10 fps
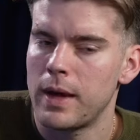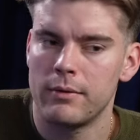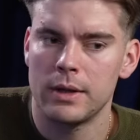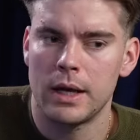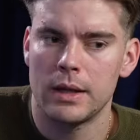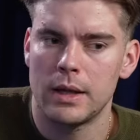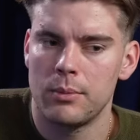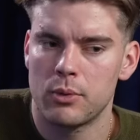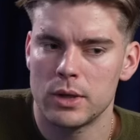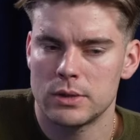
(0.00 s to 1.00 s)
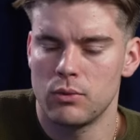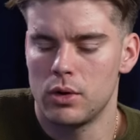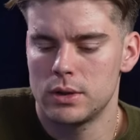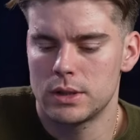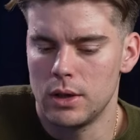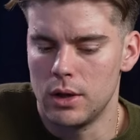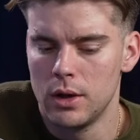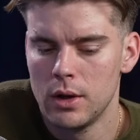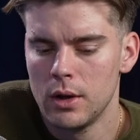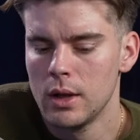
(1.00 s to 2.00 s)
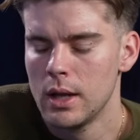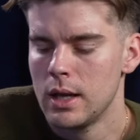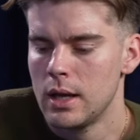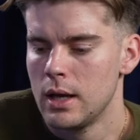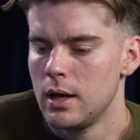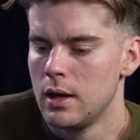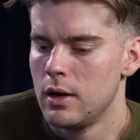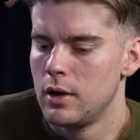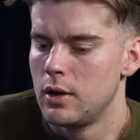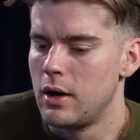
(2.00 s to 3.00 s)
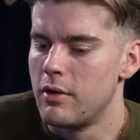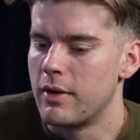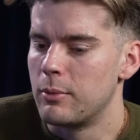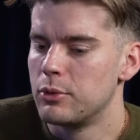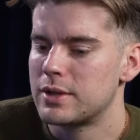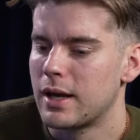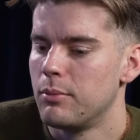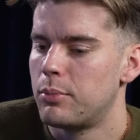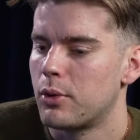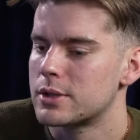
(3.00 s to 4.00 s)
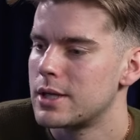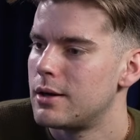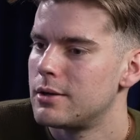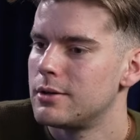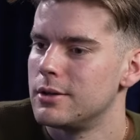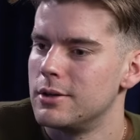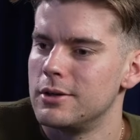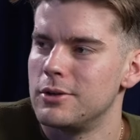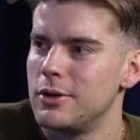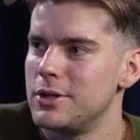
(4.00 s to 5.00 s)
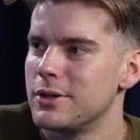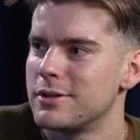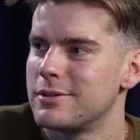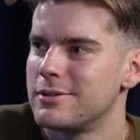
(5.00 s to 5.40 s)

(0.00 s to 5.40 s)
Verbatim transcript: avant d'aller plus loin à ce niveau-là, tu sais, le, fameux 30% là, de, de, gain,